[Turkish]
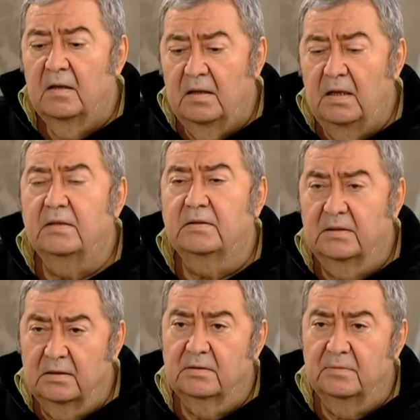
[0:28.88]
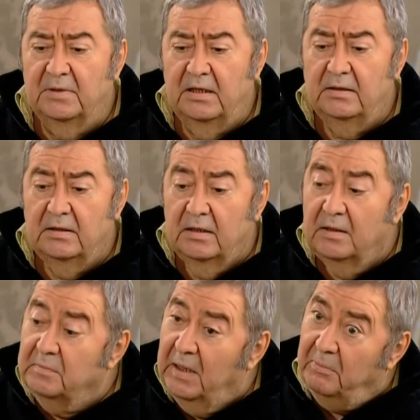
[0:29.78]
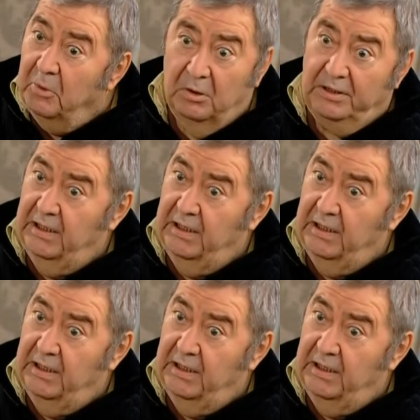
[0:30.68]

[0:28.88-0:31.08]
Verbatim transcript: İyi ettin kızım da ben böyle